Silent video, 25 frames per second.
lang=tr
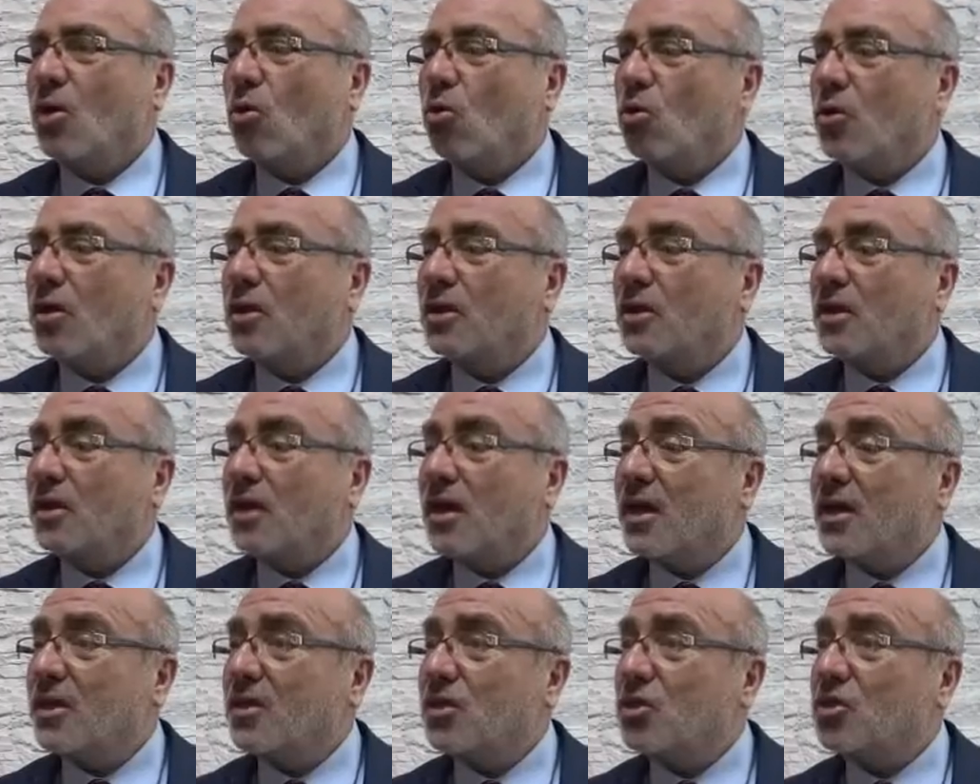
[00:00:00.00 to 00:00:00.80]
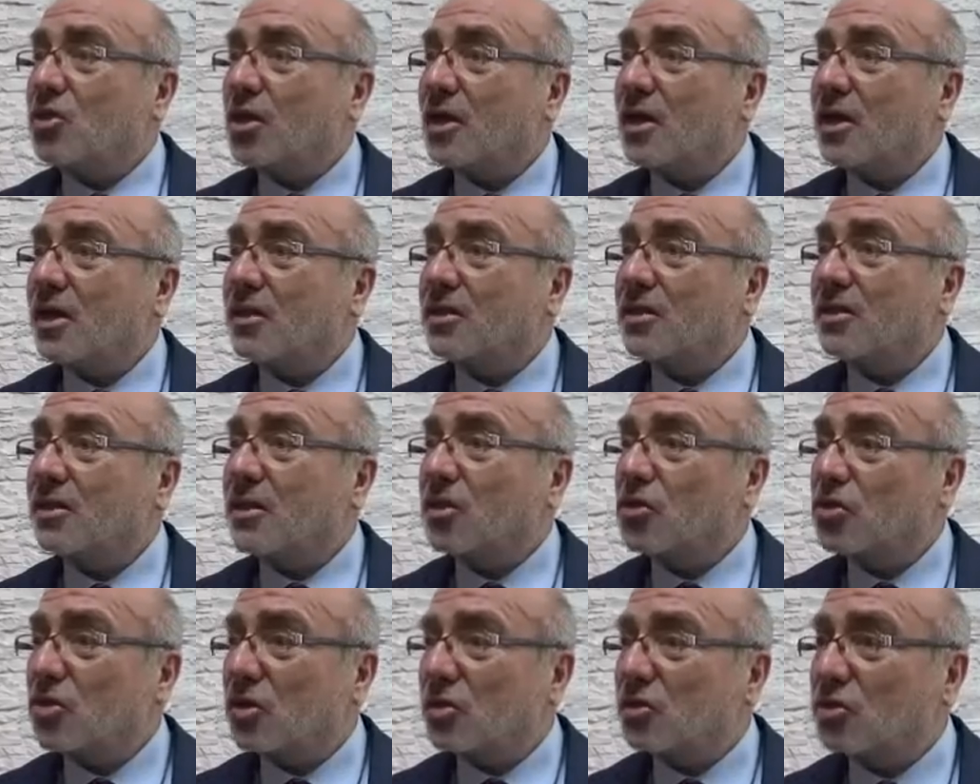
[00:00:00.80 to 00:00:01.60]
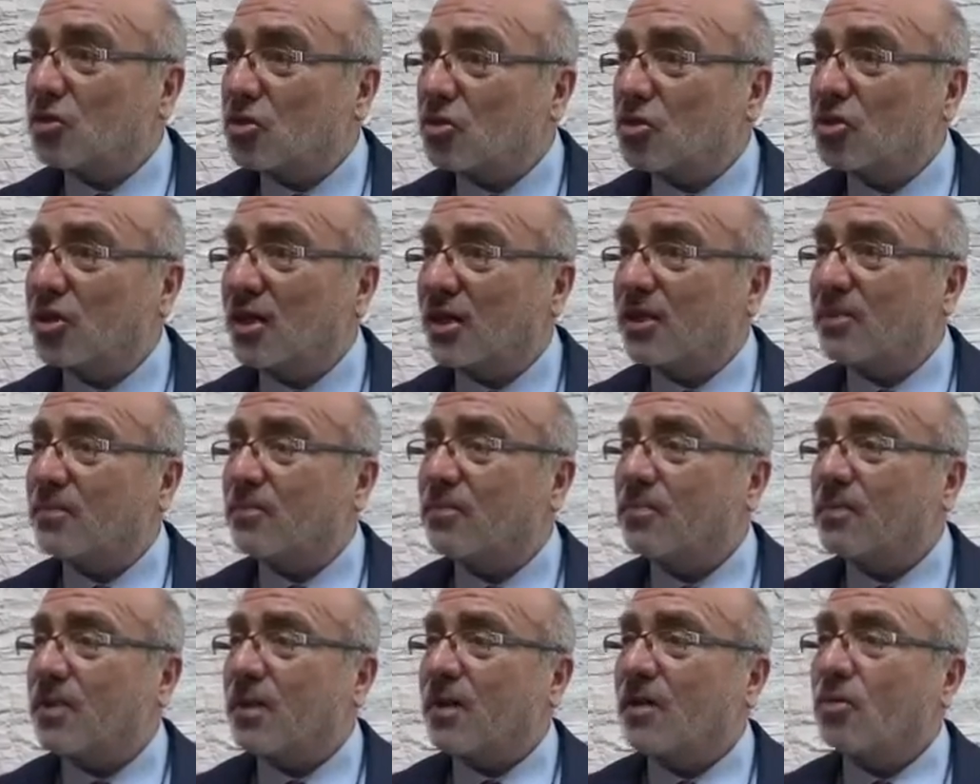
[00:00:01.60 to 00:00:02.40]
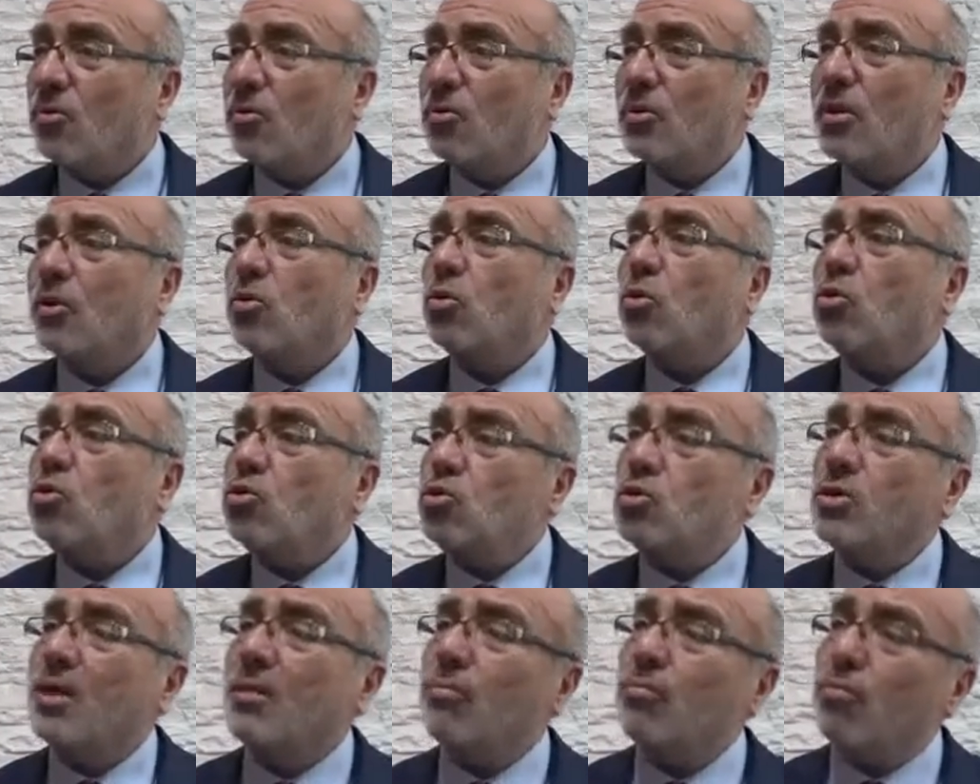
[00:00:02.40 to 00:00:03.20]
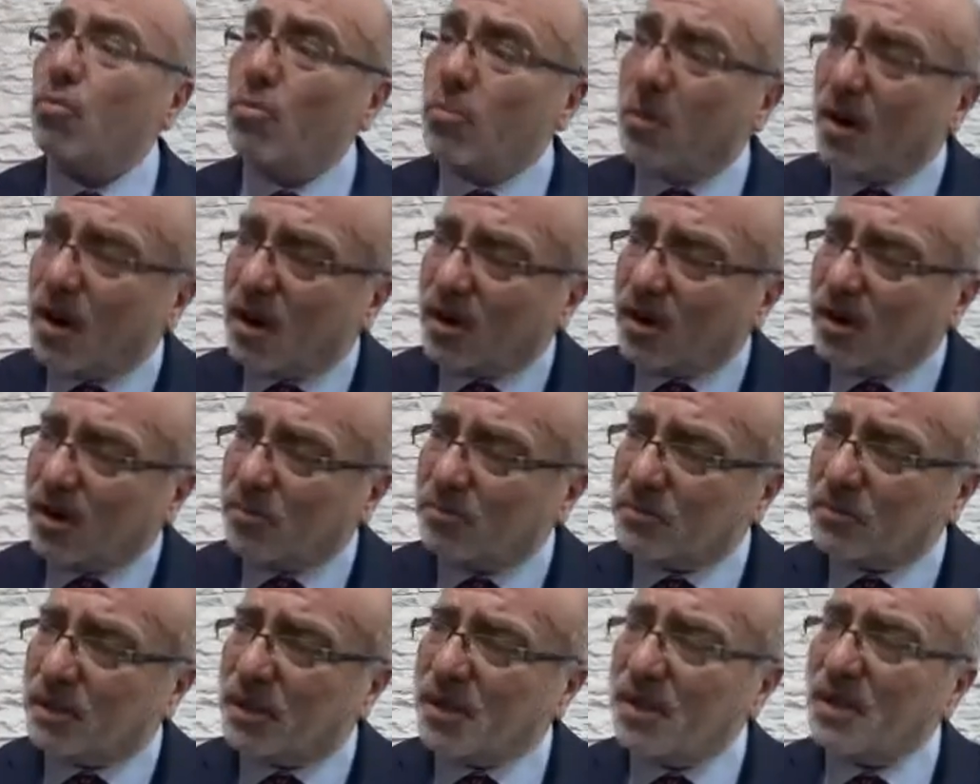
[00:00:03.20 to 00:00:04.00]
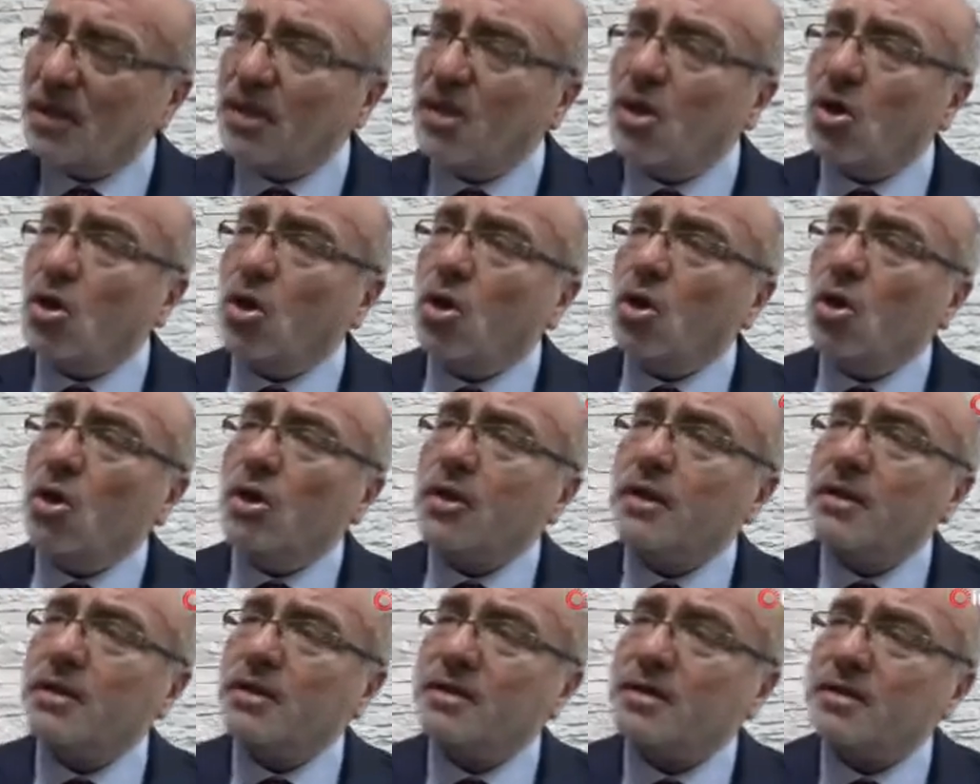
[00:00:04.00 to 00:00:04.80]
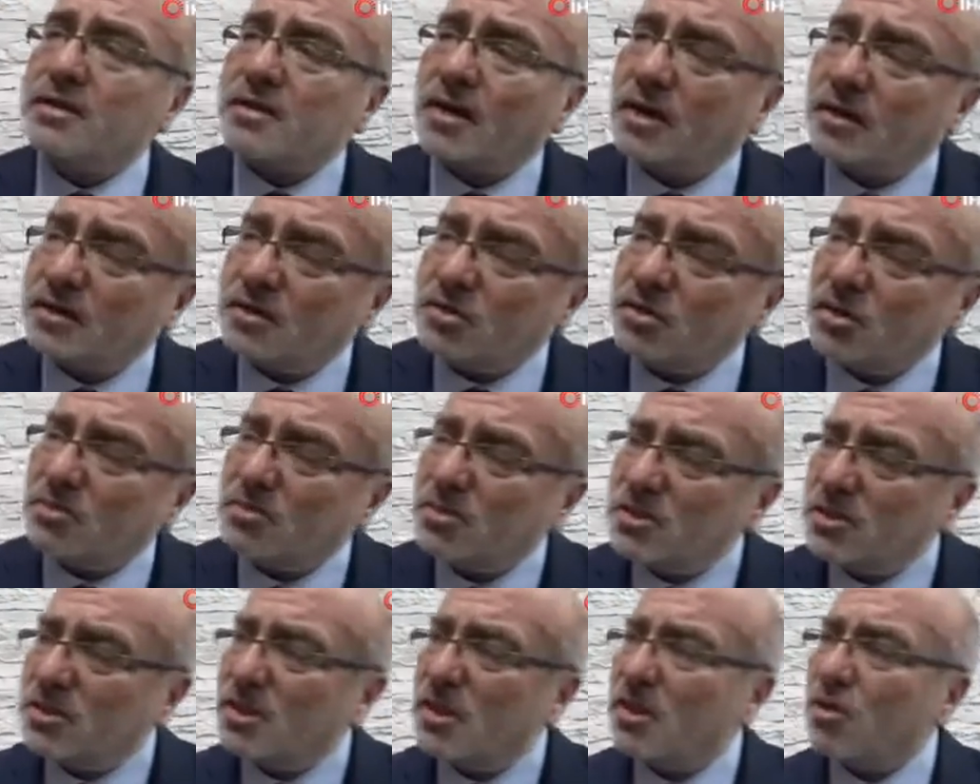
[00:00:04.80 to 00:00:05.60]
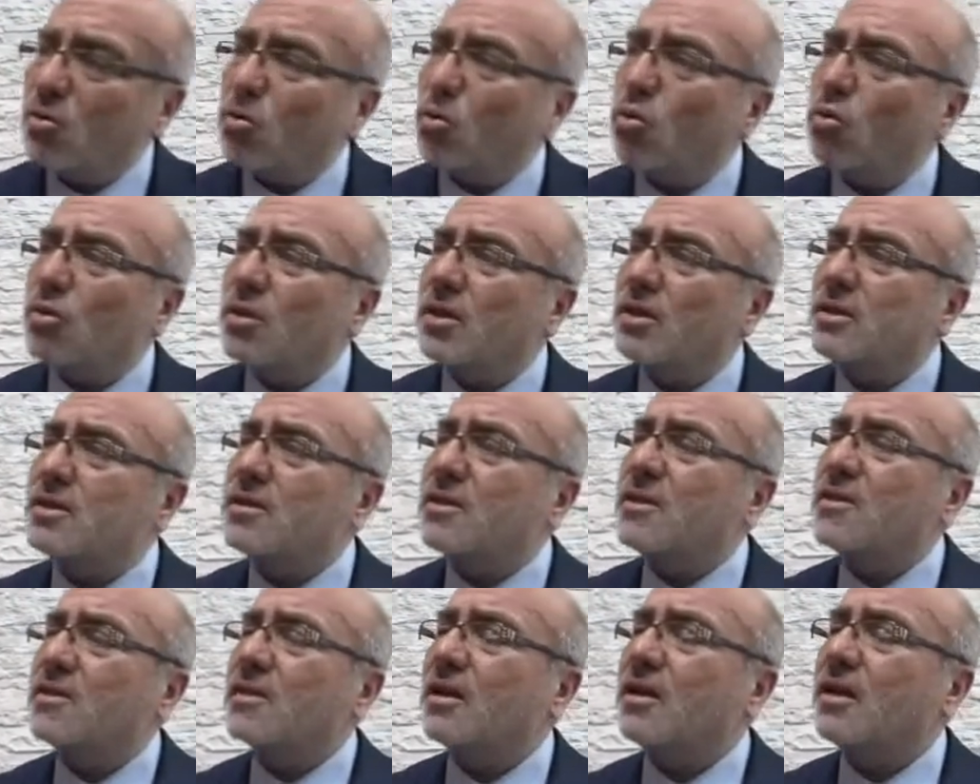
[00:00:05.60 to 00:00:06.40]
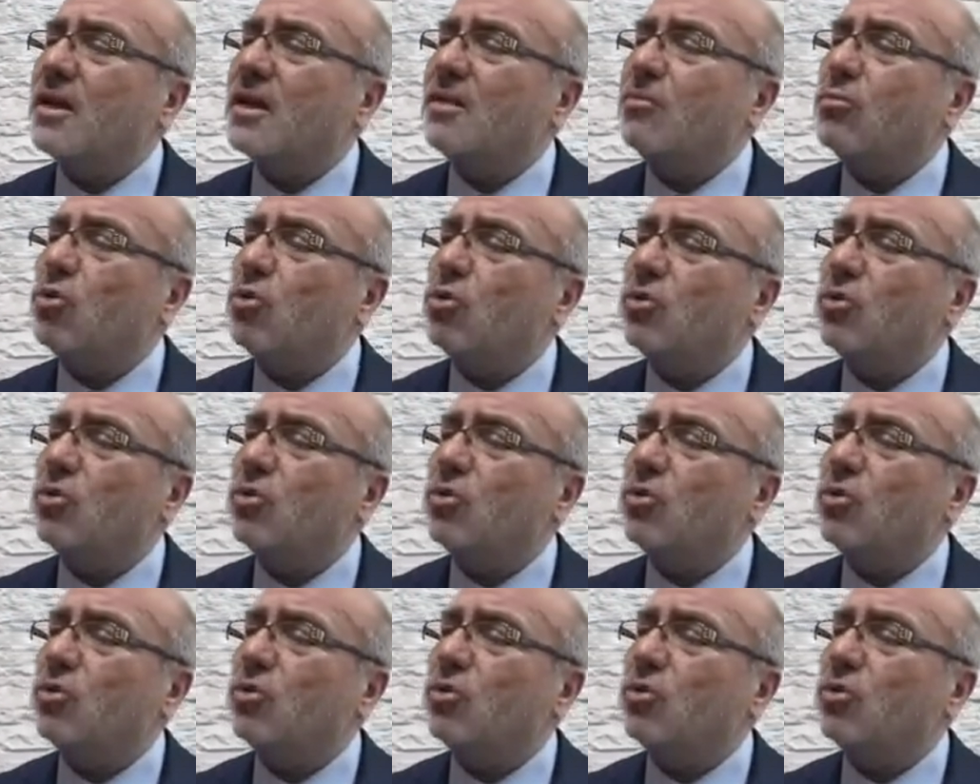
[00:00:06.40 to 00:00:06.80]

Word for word: Orada daha iş hayatında çalışırken olan. O yüzden bu bağlamda e, sadece biz değil organize sanayi